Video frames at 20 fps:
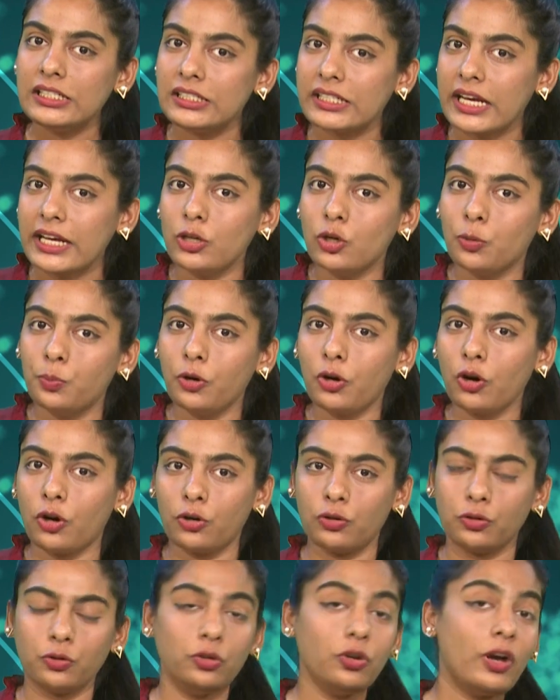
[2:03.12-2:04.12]
সেই
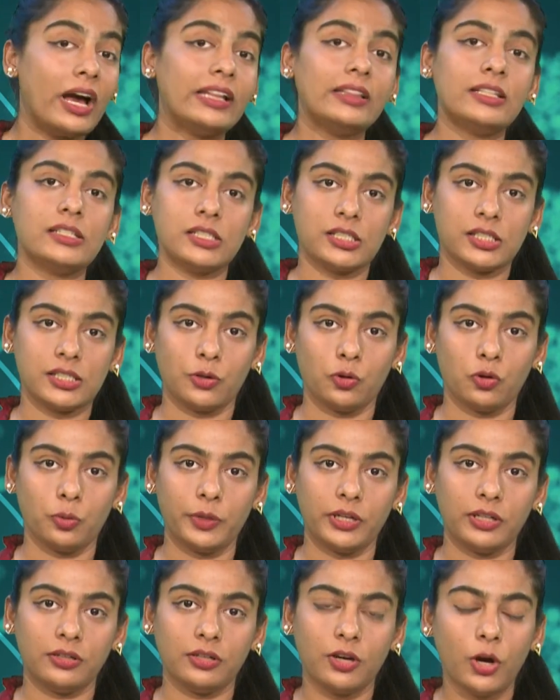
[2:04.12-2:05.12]
উপকরণগুলো আনতে চেষ্টা
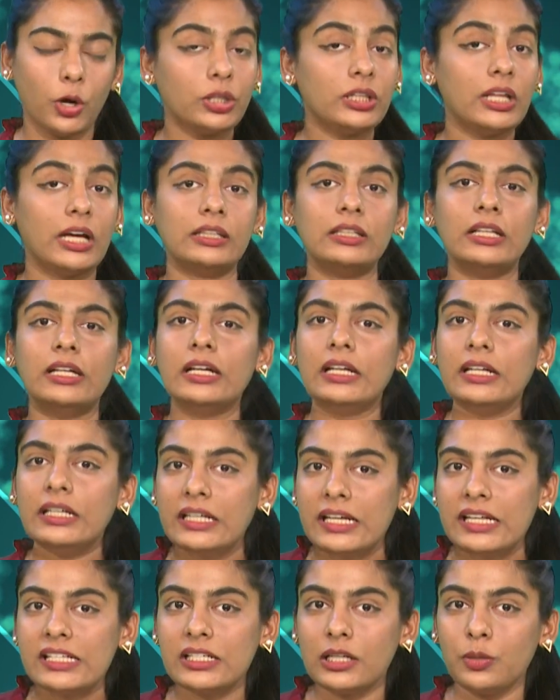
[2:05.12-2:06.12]
করবেন অর্থাৎ
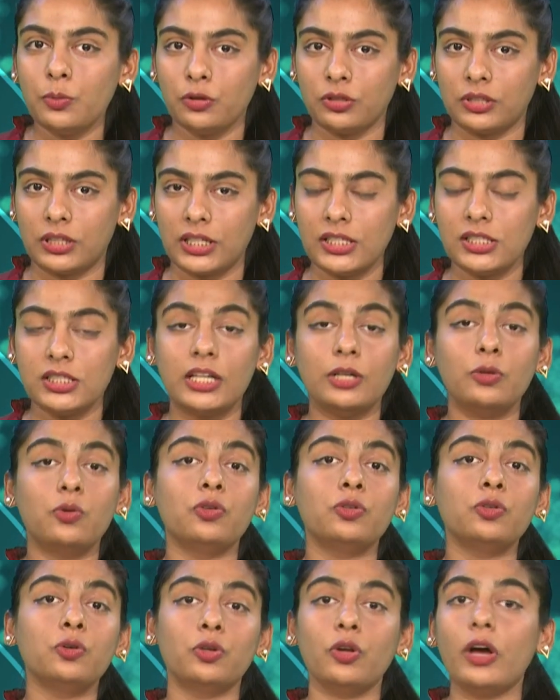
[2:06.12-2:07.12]
নিজের মধ্যে সেই
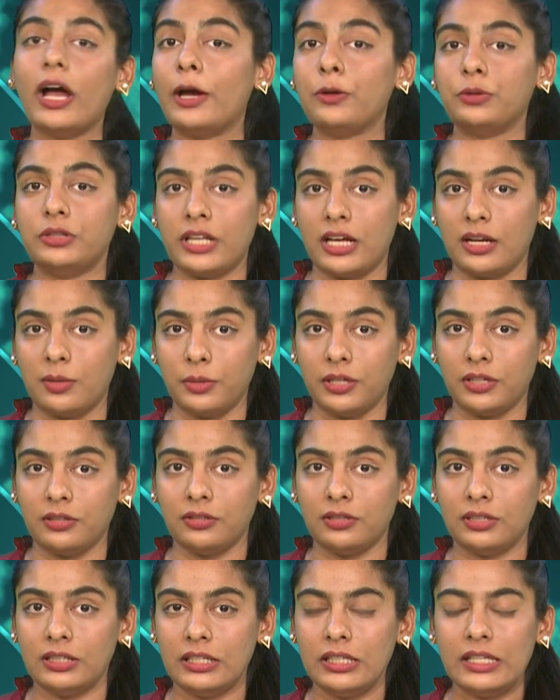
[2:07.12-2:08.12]
গুণগুলো আয়ত্তে আনবেন
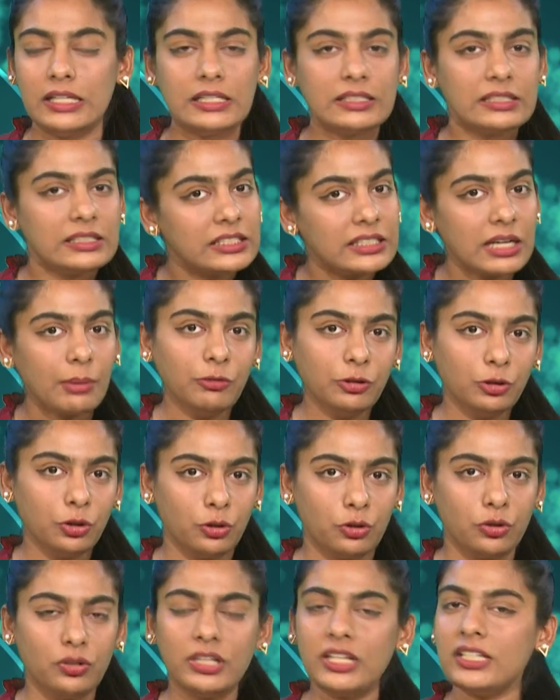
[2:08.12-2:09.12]
যেমন
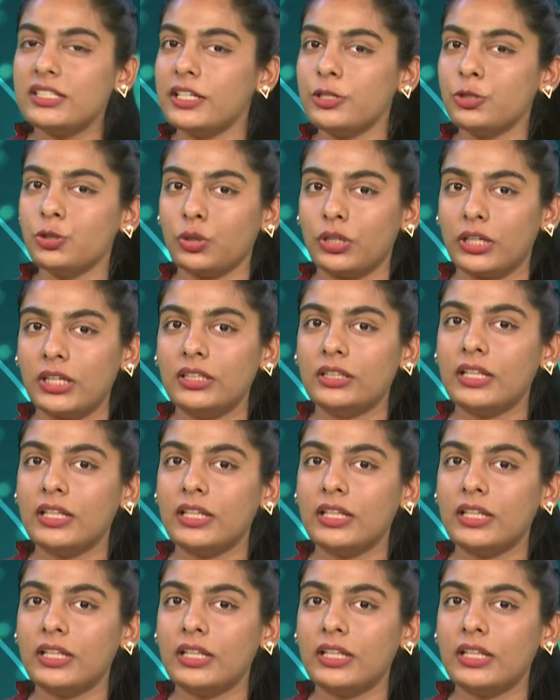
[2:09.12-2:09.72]
ধরুন নিজের জন্য